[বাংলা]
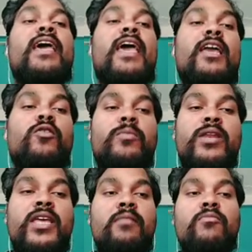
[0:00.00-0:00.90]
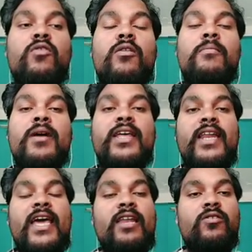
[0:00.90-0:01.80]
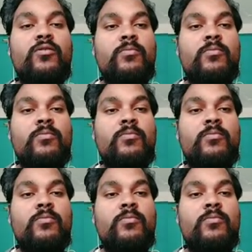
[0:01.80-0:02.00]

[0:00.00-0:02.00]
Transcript: অ্যালুমিনিয়াম কপারের অ্যালো